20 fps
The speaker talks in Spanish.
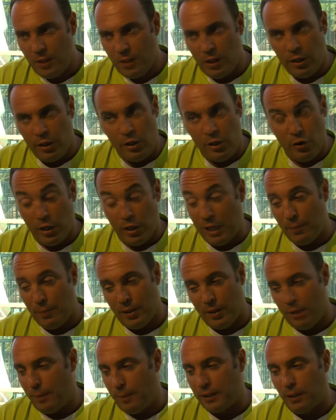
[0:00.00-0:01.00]
y no era
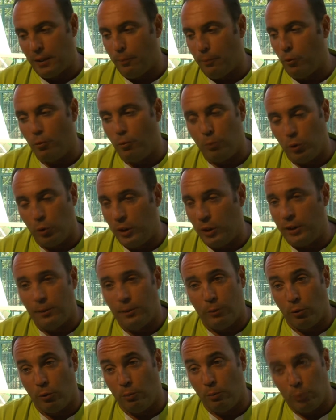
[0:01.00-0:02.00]
capaz de pasar por un, puente,
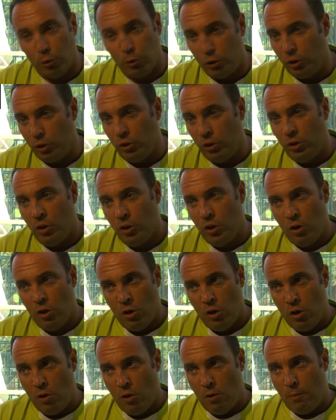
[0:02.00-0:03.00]
por un punto
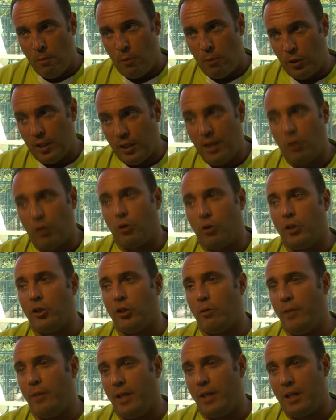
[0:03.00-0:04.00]
porque la corriente
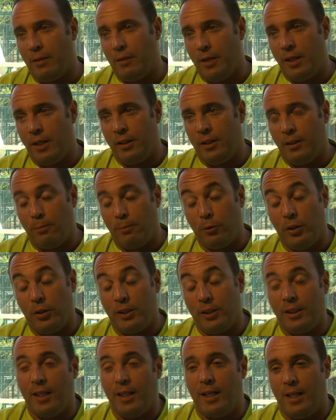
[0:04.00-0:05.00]
no me dejaba. Después de
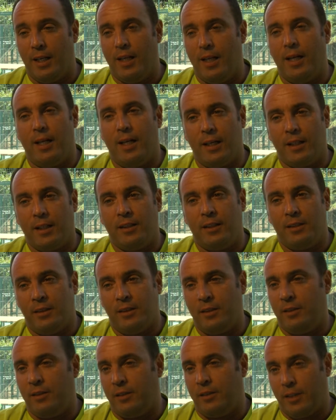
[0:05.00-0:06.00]
estar
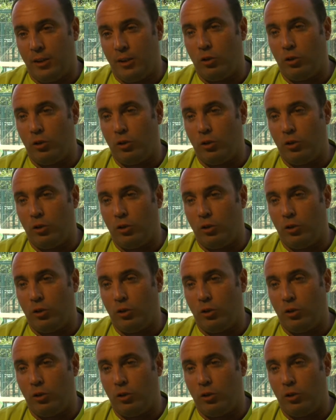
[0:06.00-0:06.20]
tres